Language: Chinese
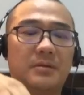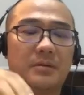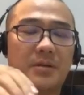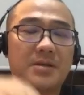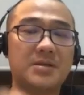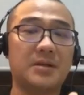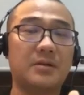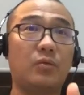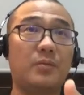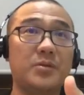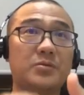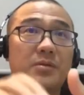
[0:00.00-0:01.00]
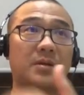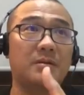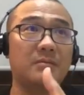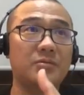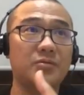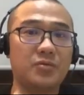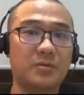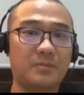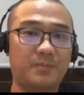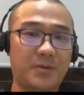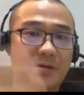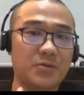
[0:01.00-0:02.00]
但是呢，我们觉得就是说，
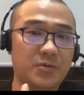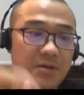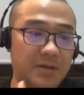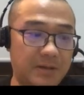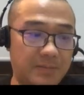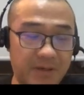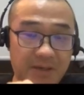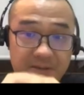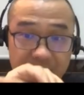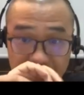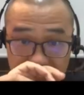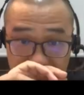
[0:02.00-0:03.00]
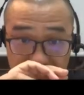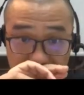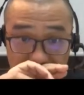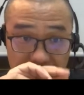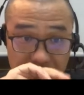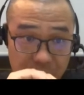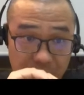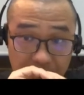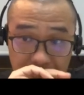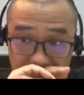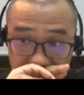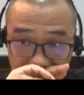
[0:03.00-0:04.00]
别人说这个也不一定是正确的，或者说
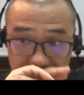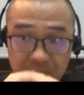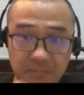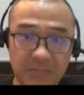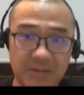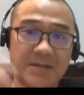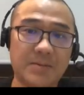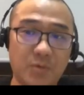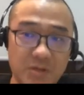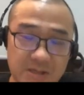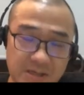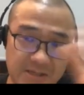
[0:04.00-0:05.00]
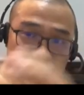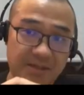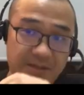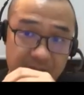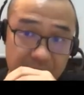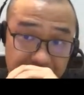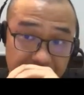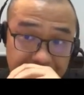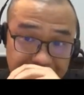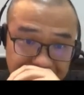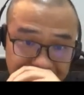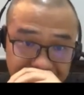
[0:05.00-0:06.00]
他在某些场景上是正确的。
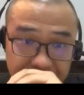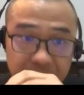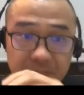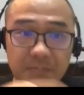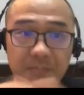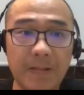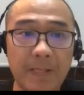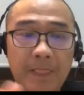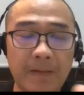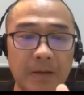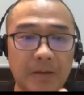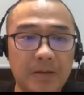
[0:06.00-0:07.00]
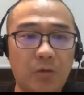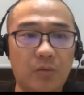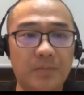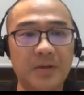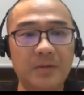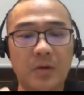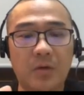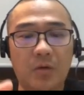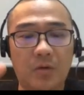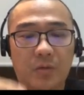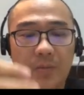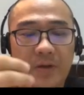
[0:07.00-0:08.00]
那我们
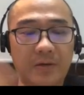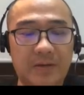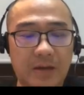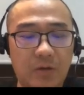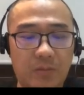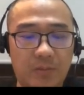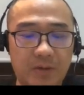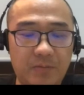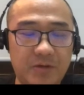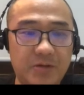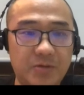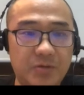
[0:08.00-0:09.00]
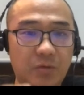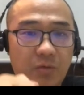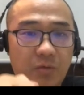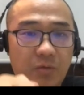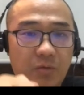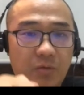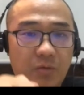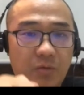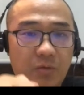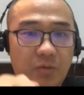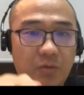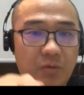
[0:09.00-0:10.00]
我们要达到我们的目的，就是说我们要创建
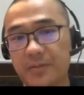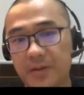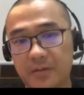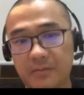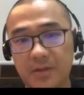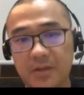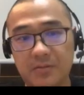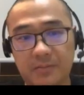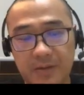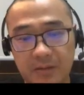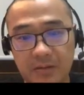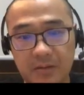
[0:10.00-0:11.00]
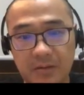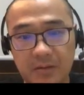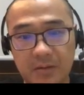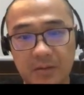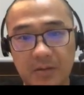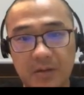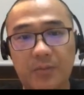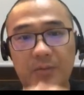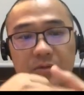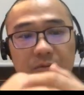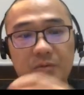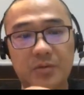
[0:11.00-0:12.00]
很多个 topic，那怎么办？那我们
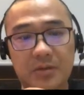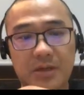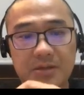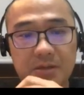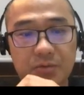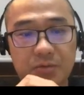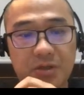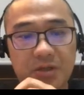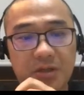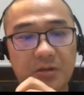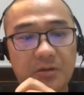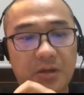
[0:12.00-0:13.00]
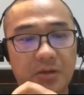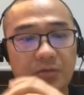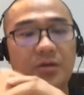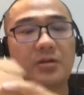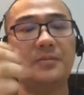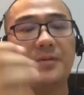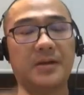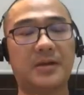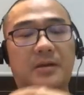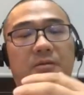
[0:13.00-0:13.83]
就当时就创建很多个 topic，然后